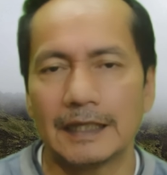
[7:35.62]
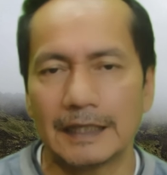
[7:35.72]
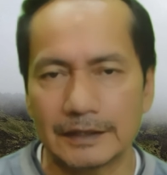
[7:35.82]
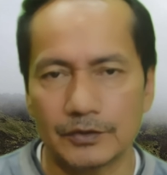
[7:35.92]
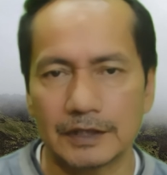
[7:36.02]

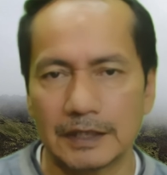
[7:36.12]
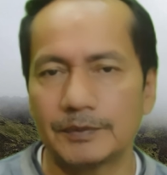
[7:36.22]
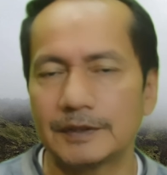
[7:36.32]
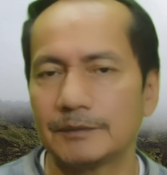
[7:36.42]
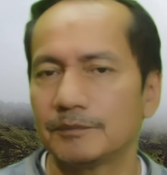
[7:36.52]
estos
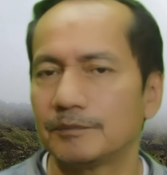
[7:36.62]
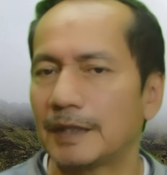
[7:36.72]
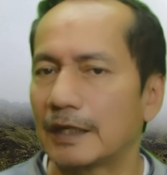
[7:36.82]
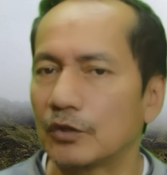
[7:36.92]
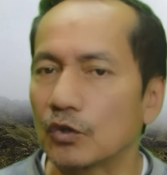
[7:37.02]
tips
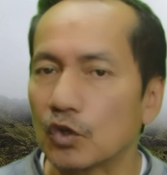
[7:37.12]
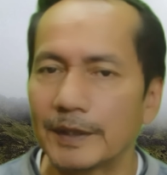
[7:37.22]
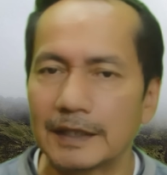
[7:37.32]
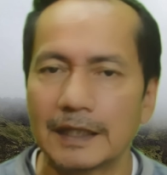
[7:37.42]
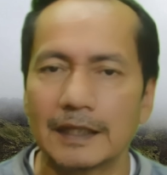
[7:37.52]
para no
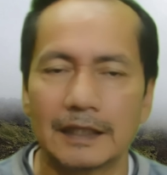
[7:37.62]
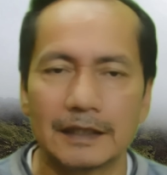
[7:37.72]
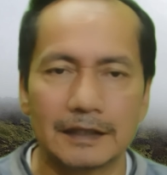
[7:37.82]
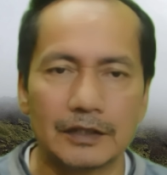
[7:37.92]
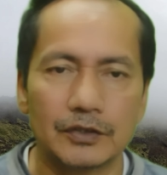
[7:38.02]
cometer
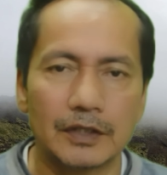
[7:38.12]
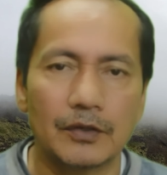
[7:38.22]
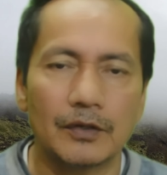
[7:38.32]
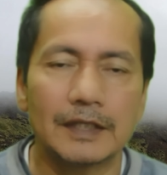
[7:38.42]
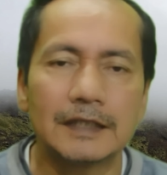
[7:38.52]
dichos
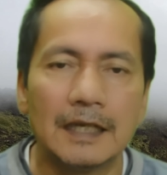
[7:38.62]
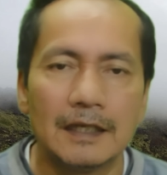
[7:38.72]
errores,